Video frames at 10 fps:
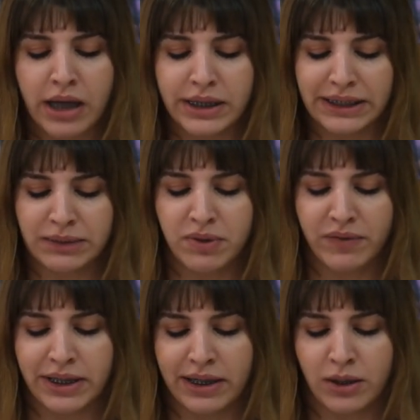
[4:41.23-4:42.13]
Resmi
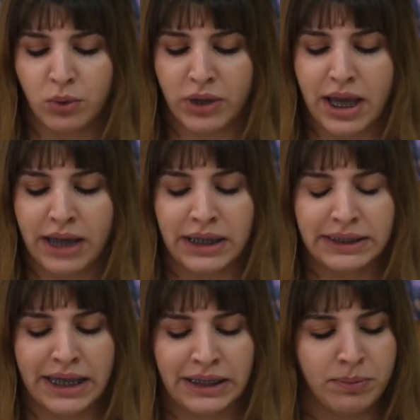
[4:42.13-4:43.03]
verilere göre en
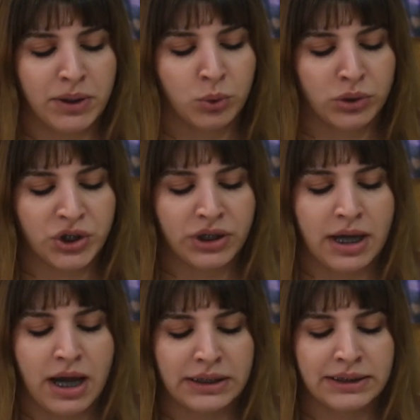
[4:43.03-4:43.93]
az 50 bin yurttaşın
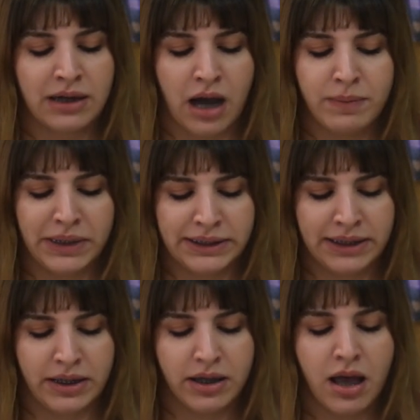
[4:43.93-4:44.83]
hayatını
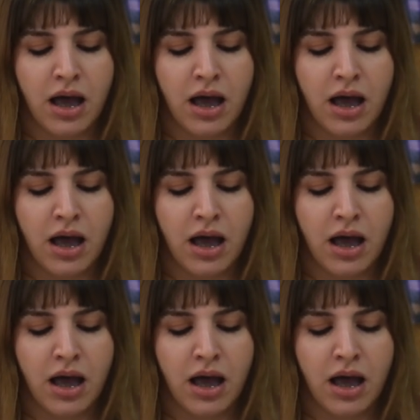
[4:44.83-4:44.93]
kaybettiği,